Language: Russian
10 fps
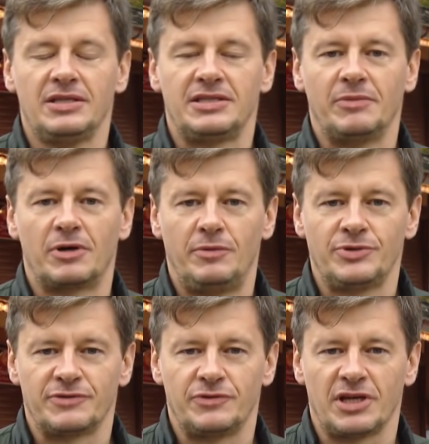тем
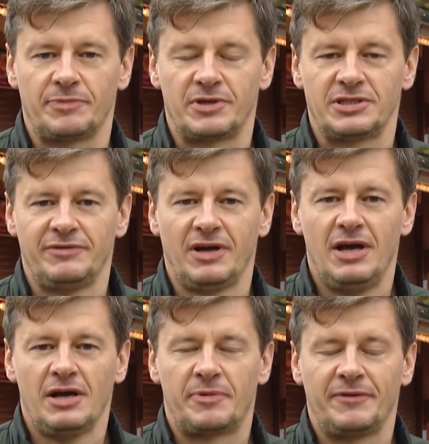громче звучат призывы
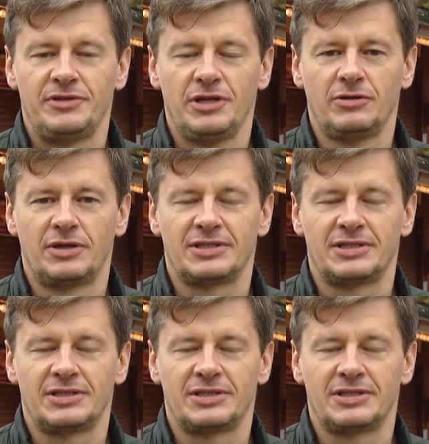к проведению